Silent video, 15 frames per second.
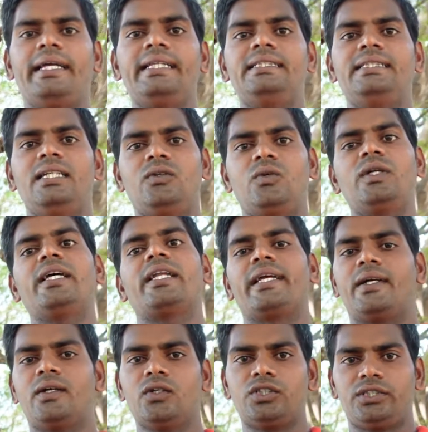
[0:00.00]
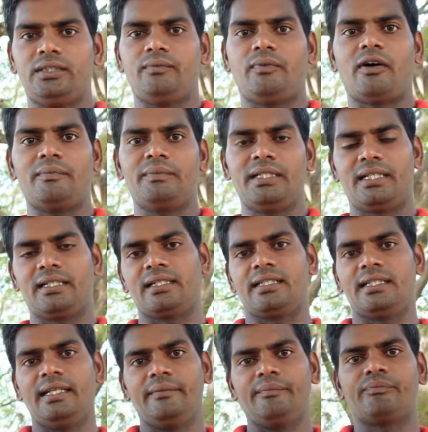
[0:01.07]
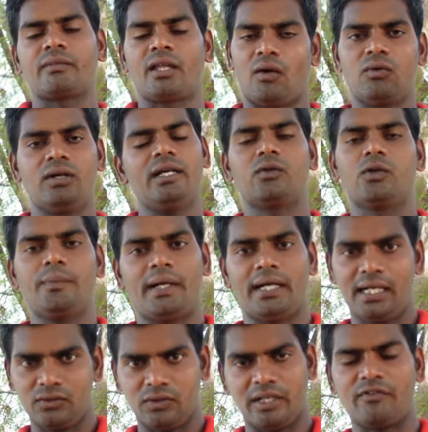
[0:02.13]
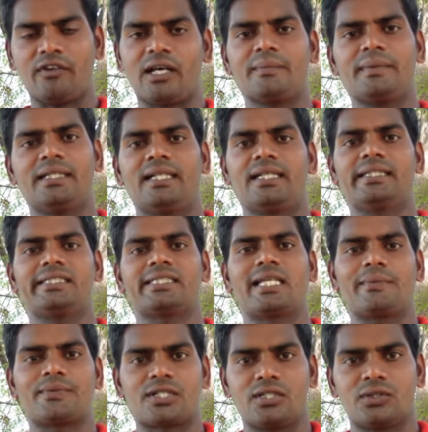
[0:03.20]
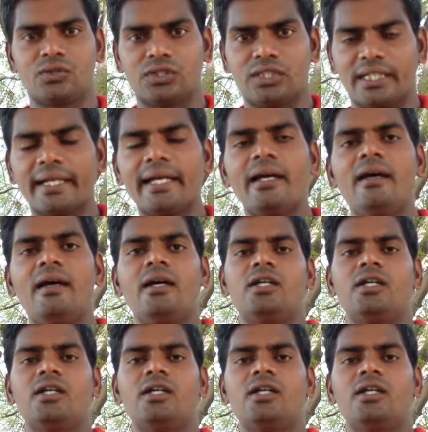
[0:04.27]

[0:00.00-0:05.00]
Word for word: இன்சியல்குள்ளே ரிக்வஸ்ட் ஃபார்ம்னு இருக்கும் அதில் அவங்களே கொடுப்பாங்க அதோடைய ஃபார்மெட் நான் டிஸ்கிரிப்ஷனில் கொடுத்துருக்கேன்